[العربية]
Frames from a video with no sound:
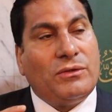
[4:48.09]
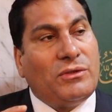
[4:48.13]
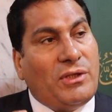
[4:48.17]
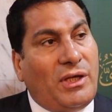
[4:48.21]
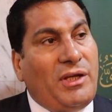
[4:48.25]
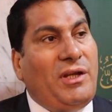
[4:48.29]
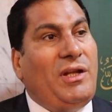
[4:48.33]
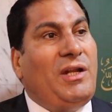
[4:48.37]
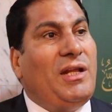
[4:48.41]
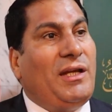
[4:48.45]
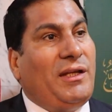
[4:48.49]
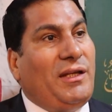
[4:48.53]

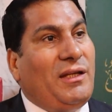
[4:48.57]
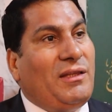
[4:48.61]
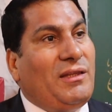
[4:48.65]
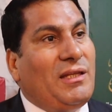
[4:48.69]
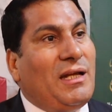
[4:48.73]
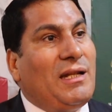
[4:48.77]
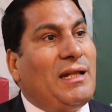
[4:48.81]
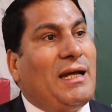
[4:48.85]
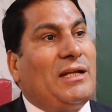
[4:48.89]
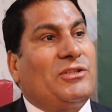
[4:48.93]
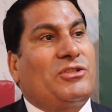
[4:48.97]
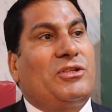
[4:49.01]
ضئيله
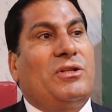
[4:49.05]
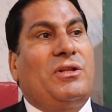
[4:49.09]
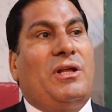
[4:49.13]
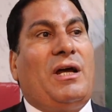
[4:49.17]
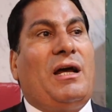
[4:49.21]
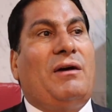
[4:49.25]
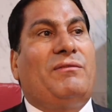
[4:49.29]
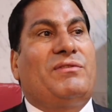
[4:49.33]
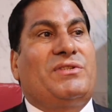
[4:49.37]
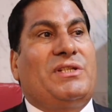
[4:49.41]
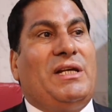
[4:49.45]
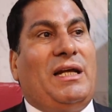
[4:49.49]
جدا عشان
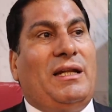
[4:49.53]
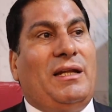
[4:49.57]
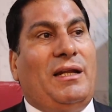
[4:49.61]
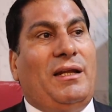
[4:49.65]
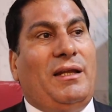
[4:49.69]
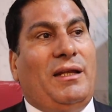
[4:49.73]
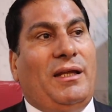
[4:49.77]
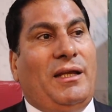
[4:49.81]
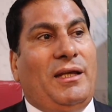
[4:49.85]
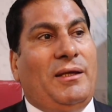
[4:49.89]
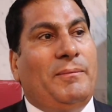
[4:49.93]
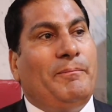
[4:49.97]
نحافظ على
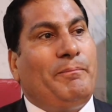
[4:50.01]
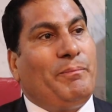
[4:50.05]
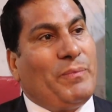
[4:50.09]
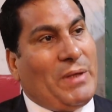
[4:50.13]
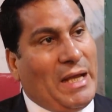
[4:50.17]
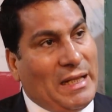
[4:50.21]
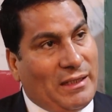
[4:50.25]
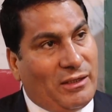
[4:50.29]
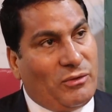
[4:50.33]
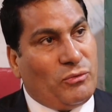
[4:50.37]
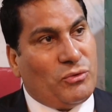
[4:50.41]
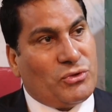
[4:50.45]
الايه
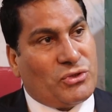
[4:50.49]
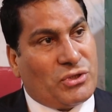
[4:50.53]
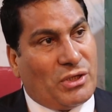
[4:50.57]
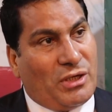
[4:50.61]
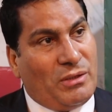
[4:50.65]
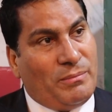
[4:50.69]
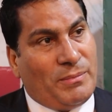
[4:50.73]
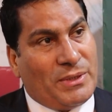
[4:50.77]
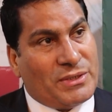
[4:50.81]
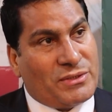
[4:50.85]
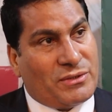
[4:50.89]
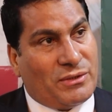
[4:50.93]
على
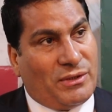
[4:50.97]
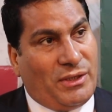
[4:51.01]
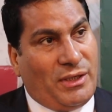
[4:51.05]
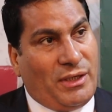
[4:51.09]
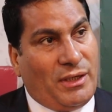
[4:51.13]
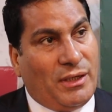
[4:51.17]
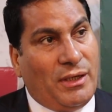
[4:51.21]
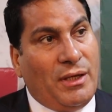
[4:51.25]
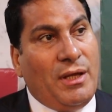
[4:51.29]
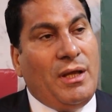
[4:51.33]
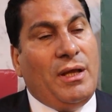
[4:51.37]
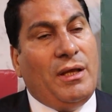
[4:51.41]
الاسره
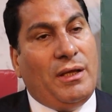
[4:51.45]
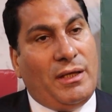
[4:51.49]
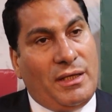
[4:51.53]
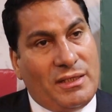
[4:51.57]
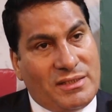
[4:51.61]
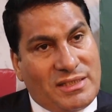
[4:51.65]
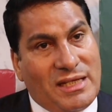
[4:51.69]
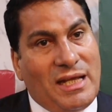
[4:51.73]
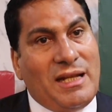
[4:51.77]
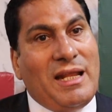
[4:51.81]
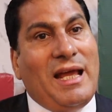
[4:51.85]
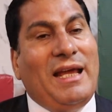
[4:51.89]
المصريه
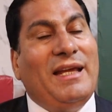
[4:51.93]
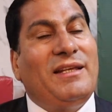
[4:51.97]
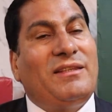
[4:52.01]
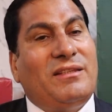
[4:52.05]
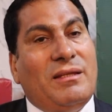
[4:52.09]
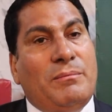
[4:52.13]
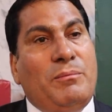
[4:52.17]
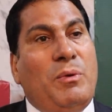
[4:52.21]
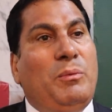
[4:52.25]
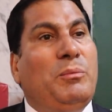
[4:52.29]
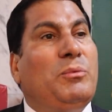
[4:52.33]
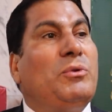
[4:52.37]
اذا
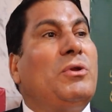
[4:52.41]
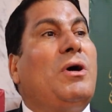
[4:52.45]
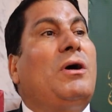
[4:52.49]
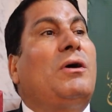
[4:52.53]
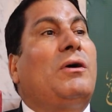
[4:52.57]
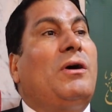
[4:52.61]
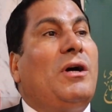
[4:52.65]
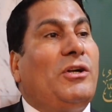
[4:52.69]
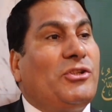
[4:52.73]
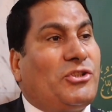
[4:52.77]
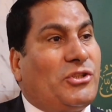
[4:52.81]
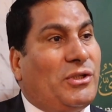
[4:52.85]
هيتم
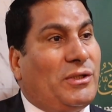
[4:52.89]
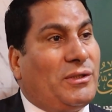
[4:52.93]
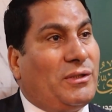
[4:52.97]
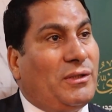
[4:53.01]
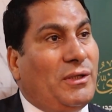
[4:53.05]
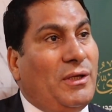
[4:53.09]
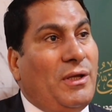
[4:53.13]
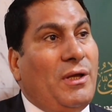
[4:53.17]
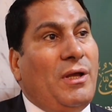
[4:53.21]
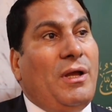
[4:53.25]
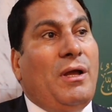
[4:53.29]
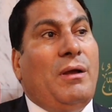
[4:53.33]
مناقشه
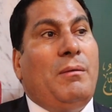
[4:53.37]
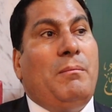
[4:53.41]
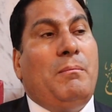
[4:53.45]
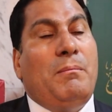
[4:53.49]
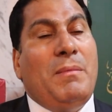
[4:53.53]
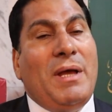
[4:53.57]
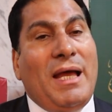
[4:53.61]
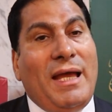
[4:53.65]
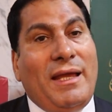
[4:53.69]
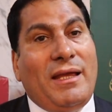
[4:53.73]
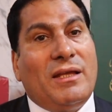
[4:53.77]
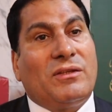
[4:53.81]

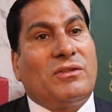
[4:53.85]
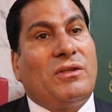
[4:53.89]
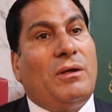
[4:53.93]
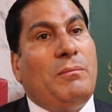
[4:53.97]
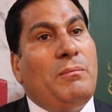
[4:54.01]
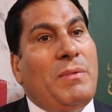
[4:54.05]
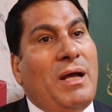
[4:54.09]
ما يط...